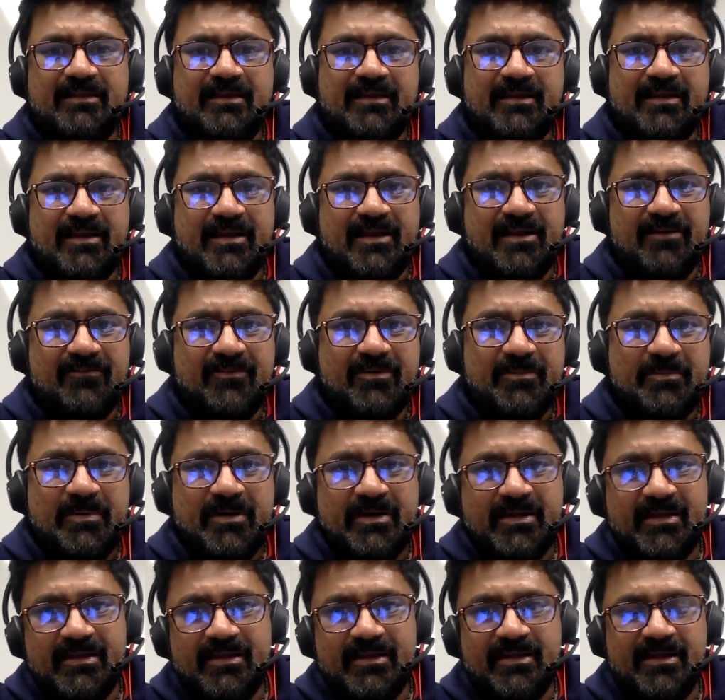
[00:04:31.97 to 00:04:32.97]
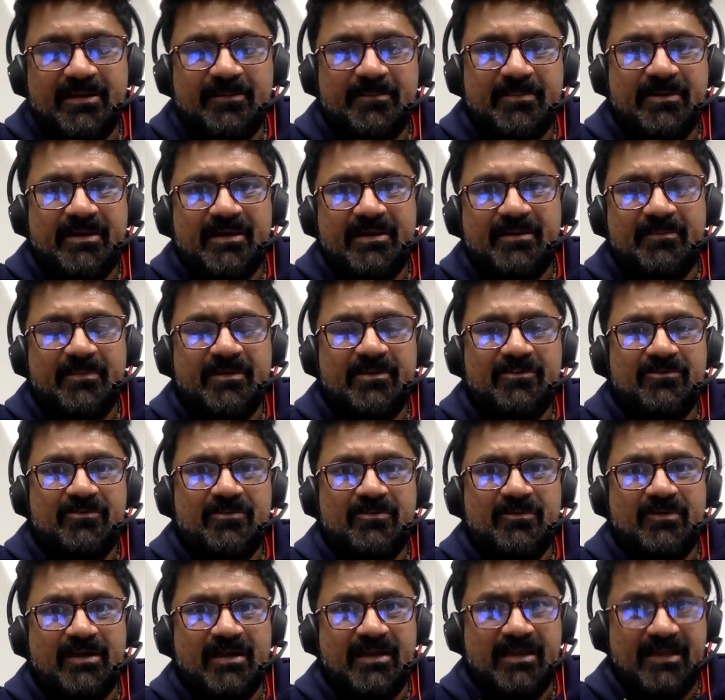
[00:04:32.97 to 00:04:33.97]
தனியாக கன்வெர்ட் பண்ணிக்கிறேன் அப்படின்ற மாதிரி
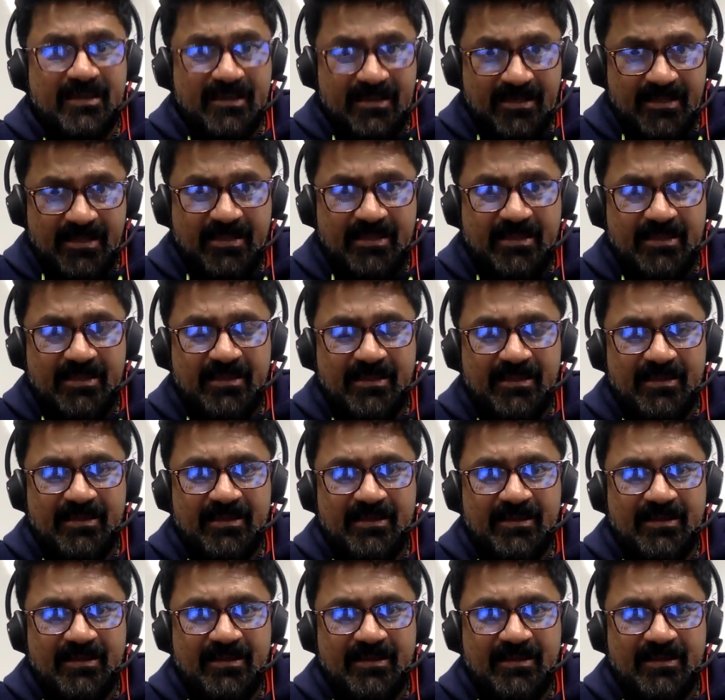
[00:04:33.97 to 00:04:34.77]
சொல்லுவாங்க இன்னைக்கு